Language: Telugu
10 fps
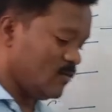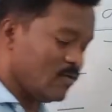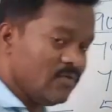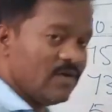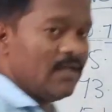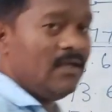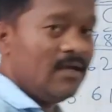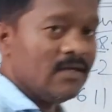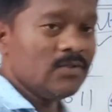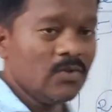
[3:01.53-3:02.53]
బట్ డోంట్ వరీ
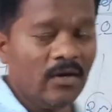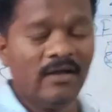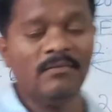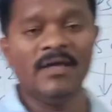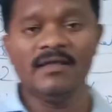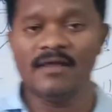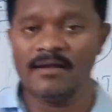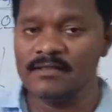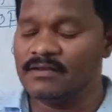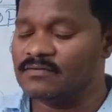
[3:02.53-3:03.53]
సో ఐ విల్ మేక్ ద
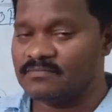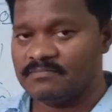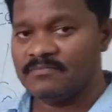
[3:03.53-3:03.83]
అనదర్